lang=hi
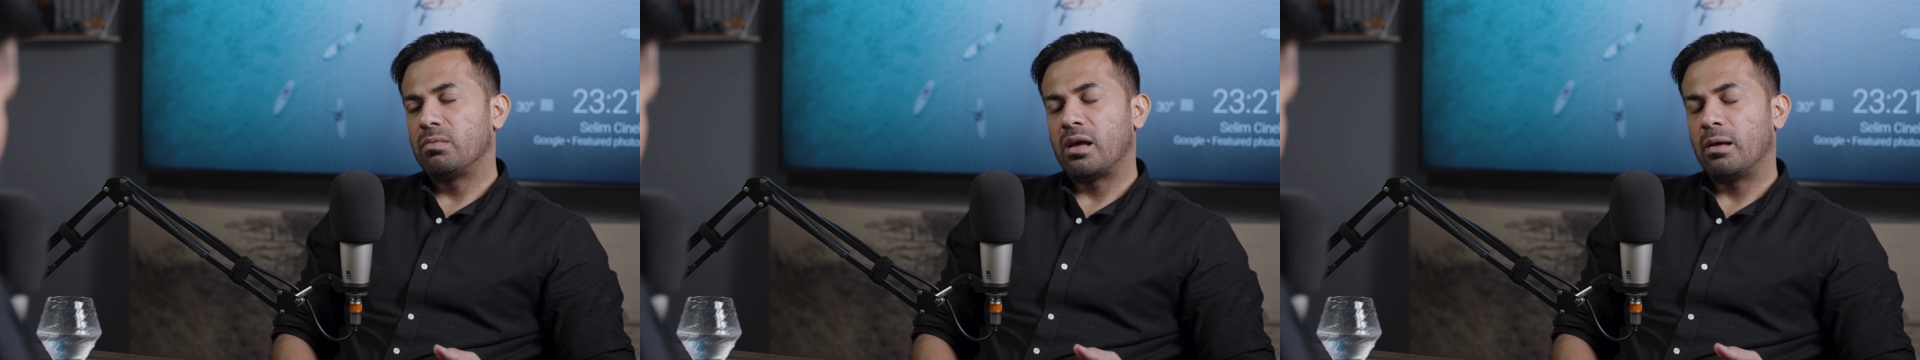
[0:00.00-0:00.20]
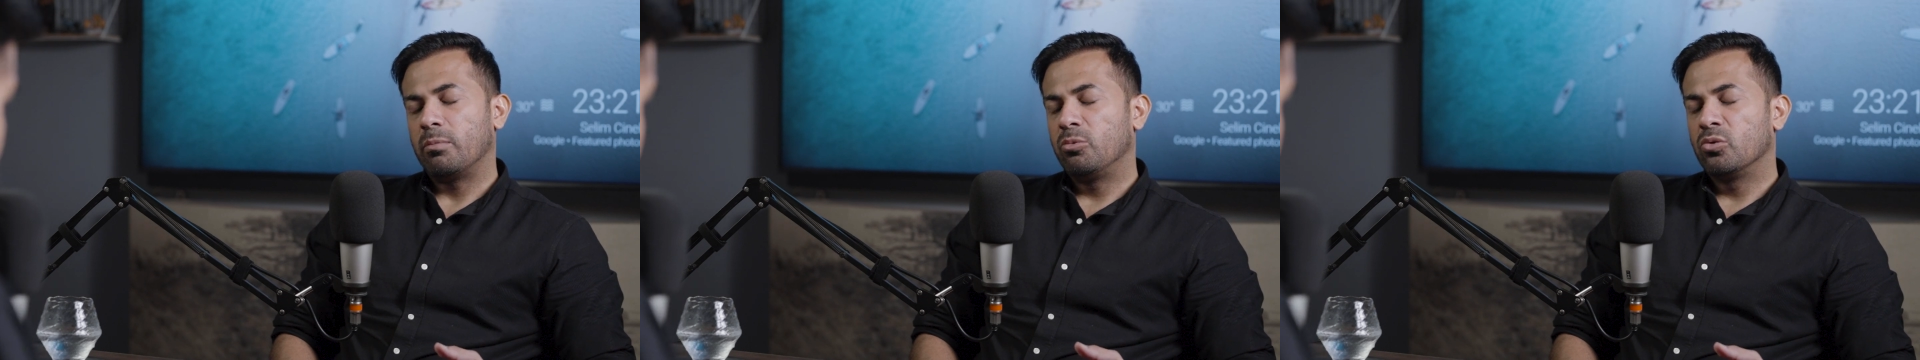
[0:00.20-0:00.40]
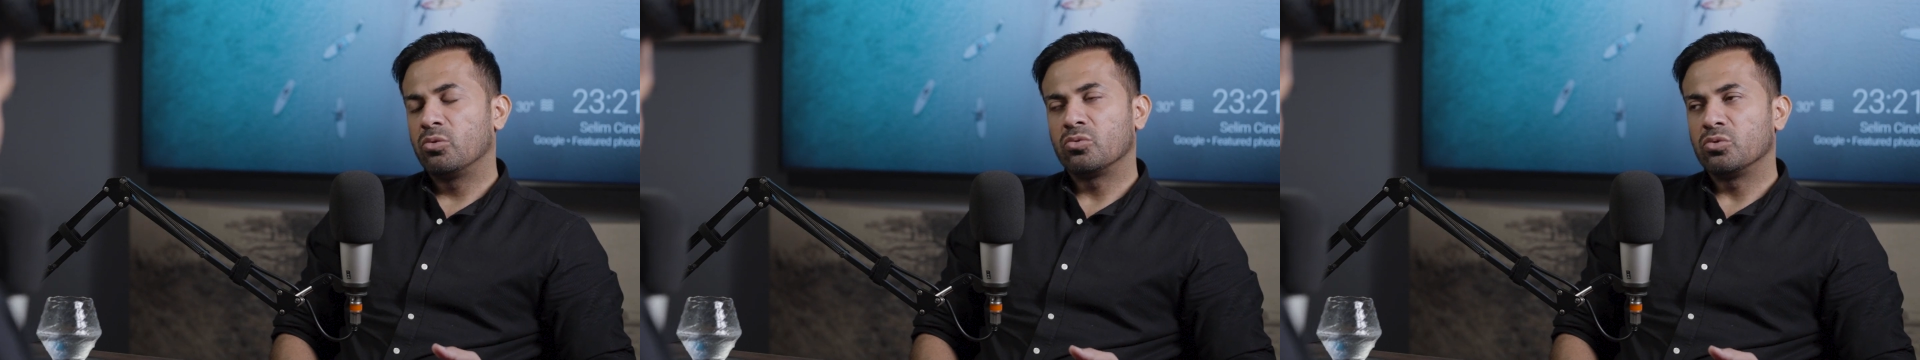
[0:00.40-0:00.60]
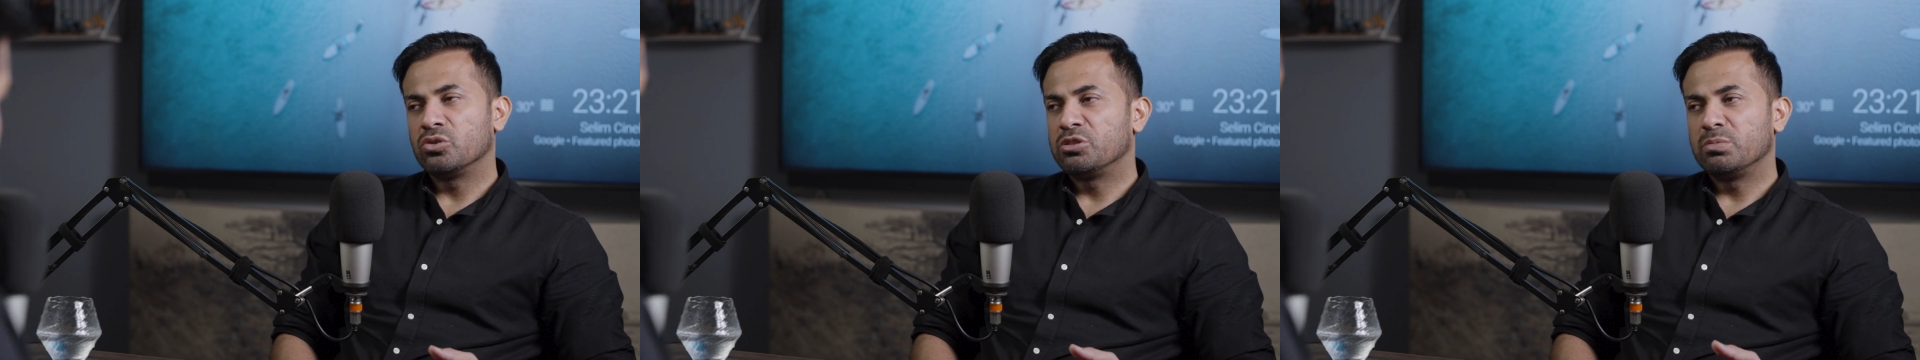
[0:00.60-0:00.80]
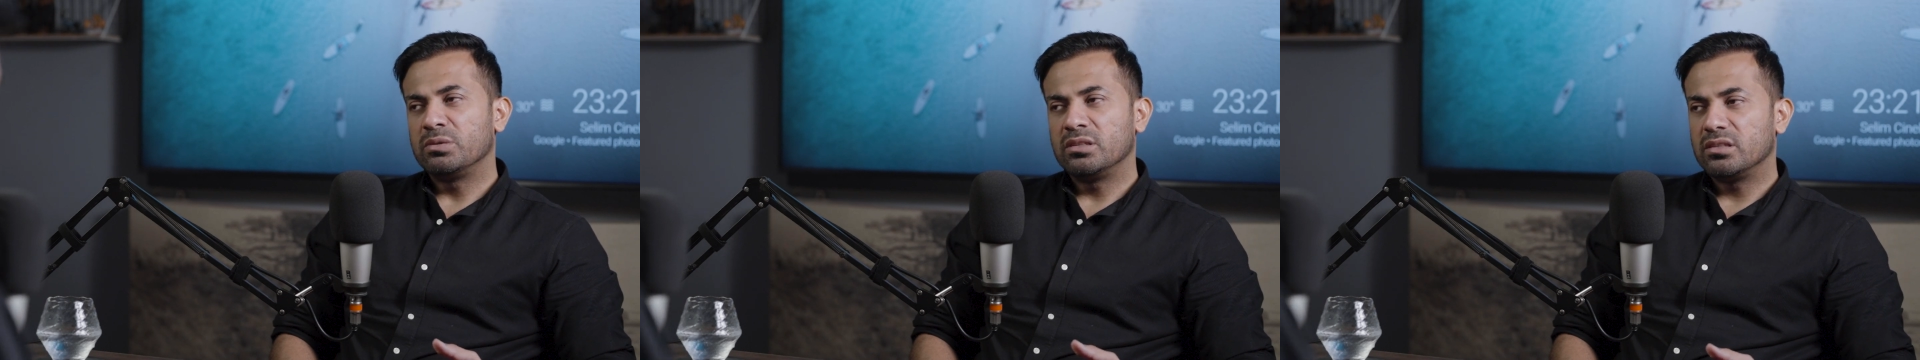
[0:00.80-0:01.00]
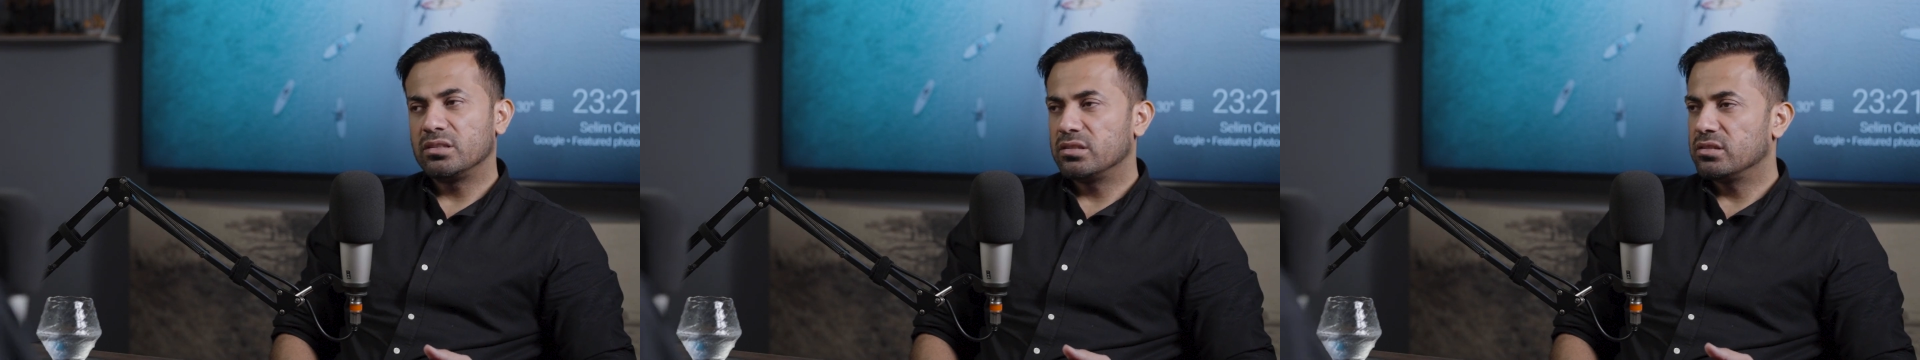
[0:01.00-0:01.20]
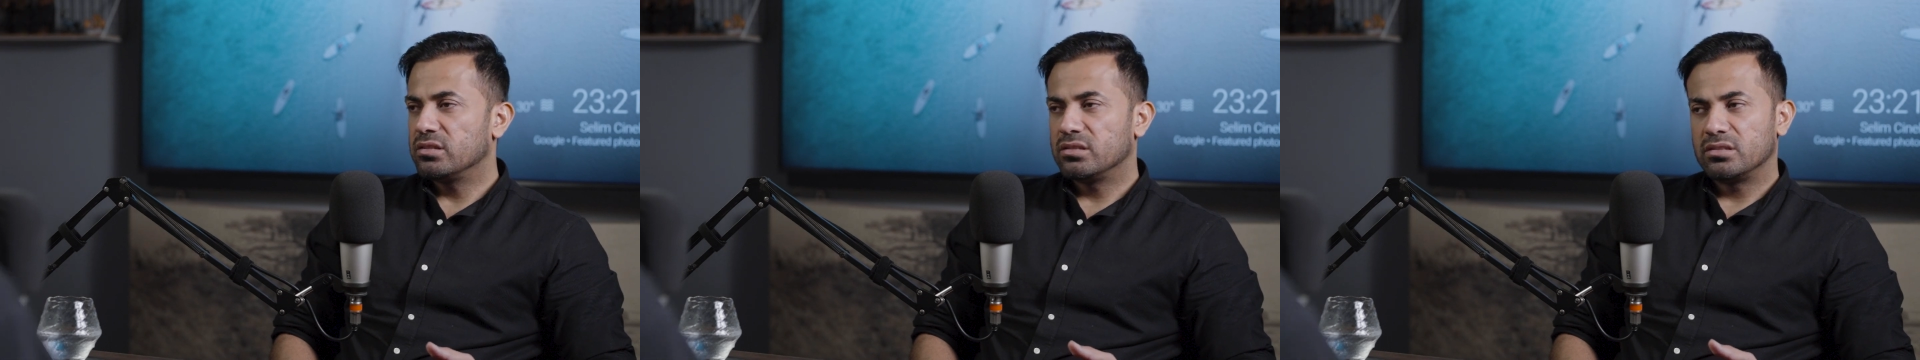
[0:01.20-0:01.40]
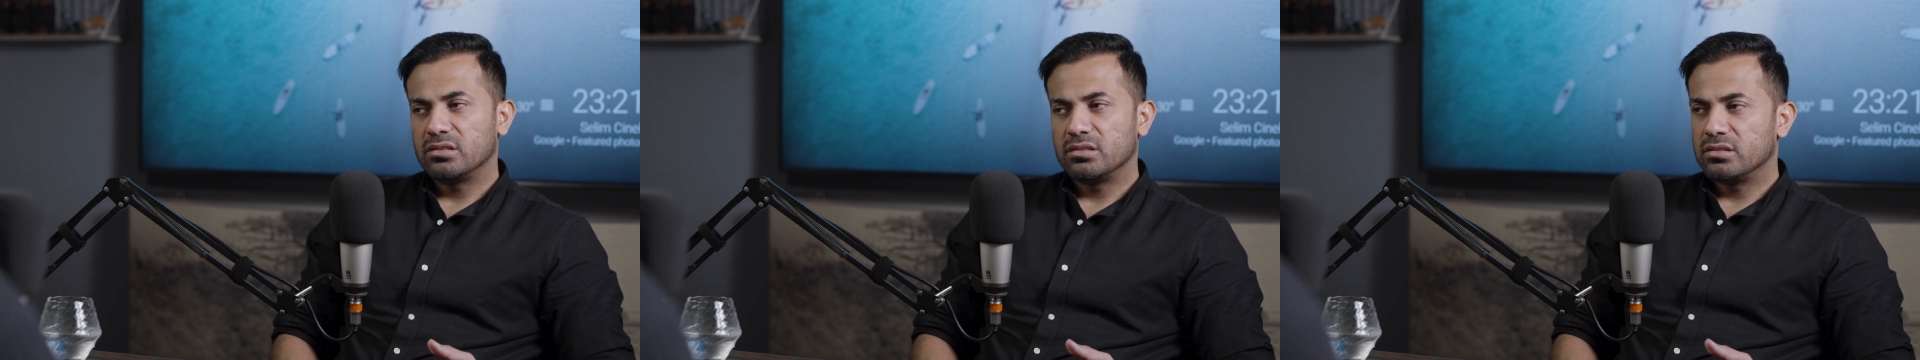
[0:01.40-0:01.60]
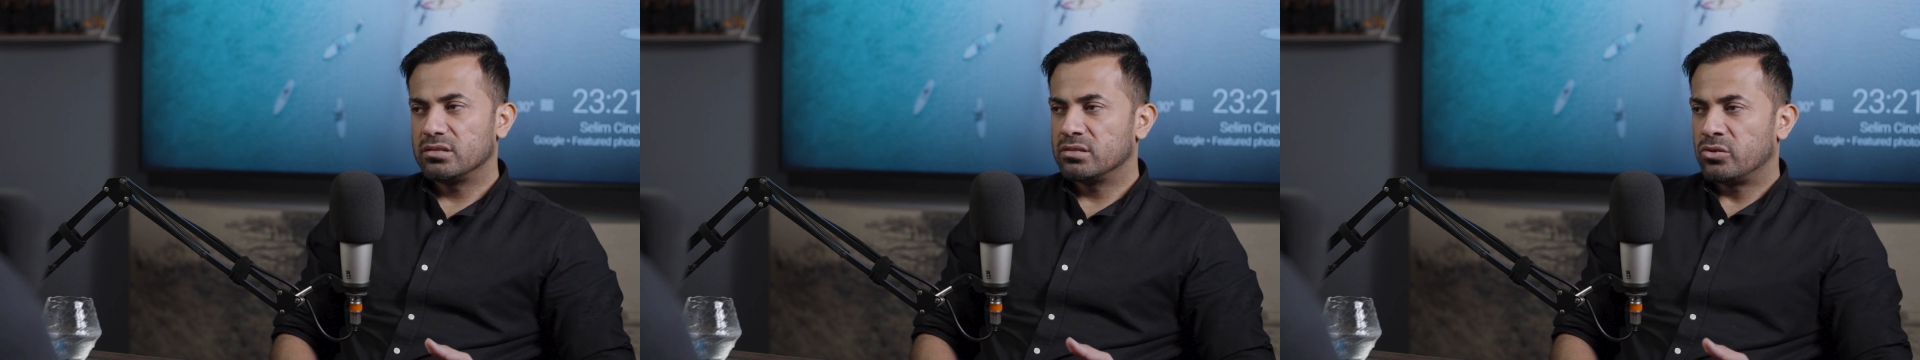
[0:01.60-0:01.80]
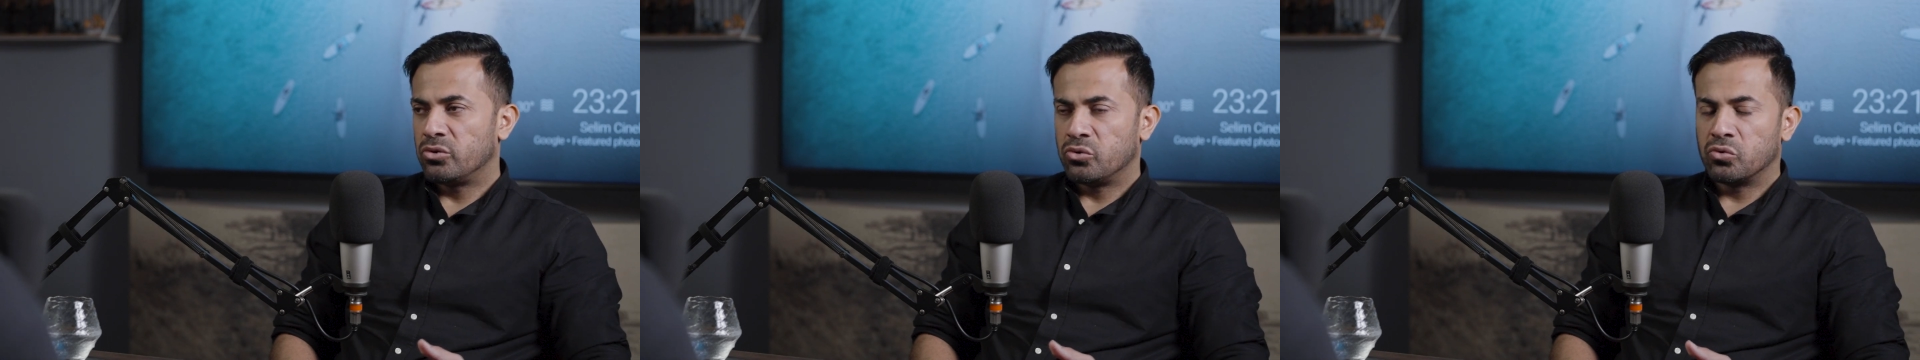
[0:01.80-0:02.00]
हम लोग कुछ भी
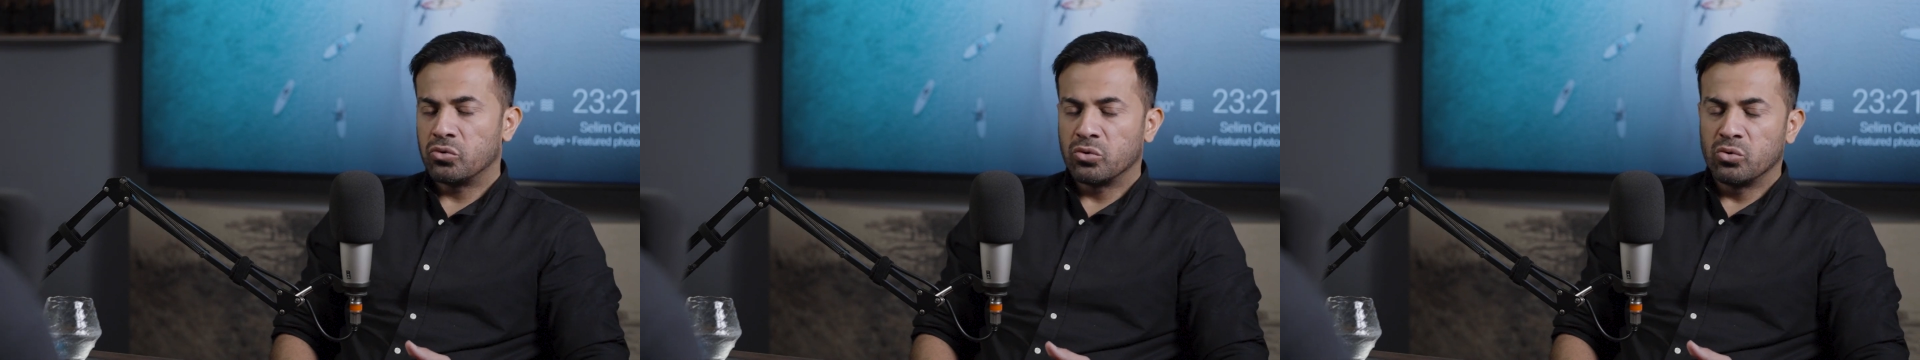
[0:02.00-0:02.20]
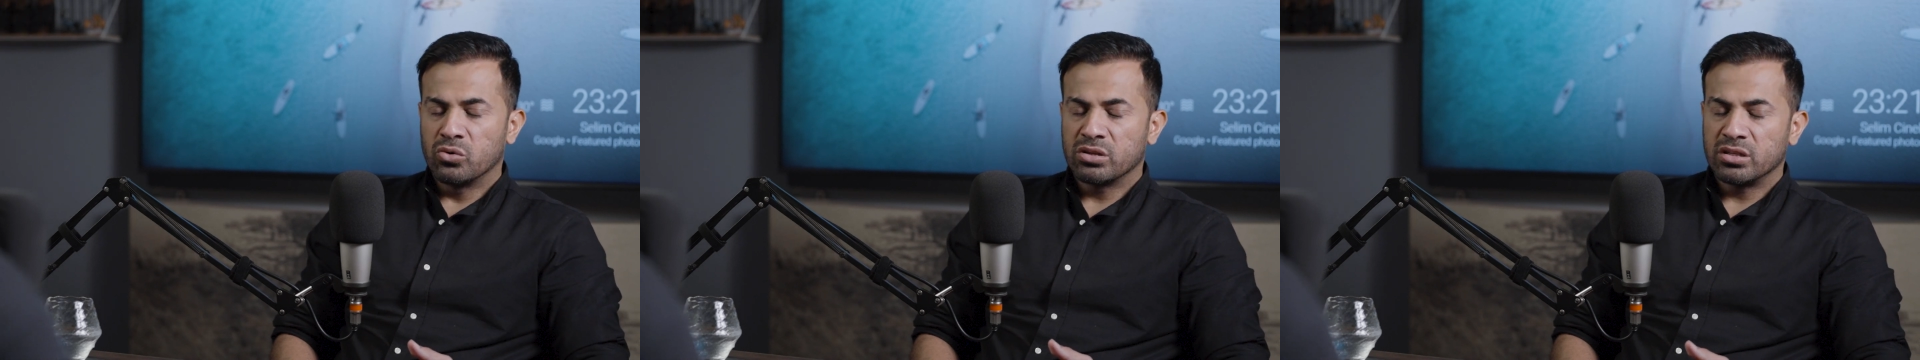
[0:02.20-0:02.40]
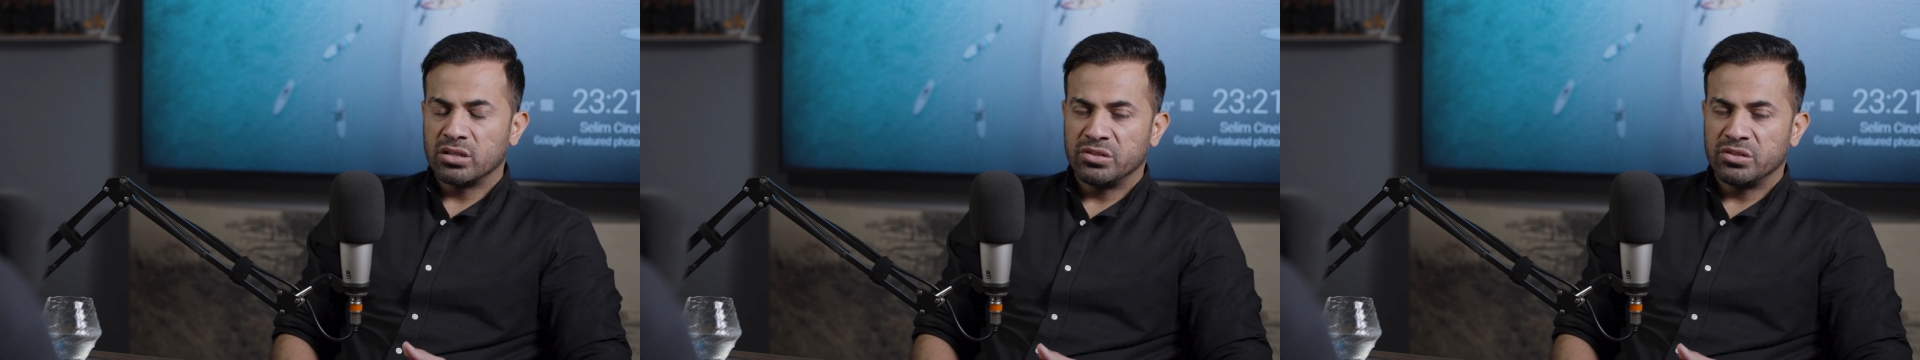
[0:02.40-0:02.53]
लोगों के